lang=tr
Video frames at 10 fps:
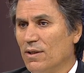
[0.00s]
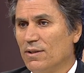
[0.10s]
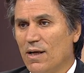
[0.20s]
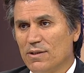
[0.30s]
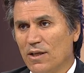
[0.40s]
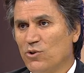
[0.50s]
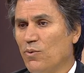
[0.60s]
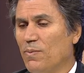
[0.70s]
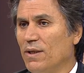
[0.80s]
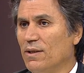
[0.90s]
Sadece
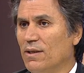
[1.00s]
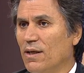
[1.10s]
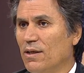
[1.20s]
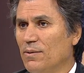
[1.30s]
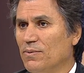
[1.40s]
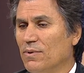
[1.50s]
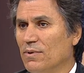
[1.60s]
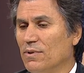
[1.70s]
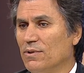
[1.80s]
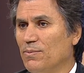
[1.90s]
eşofmanla giyinip
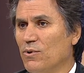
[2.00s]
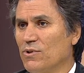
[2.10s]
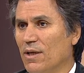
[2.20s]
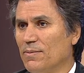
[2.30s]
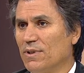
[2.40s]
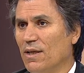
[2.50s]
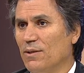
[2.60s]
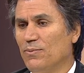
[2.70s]
e, sporcularımız gelip bu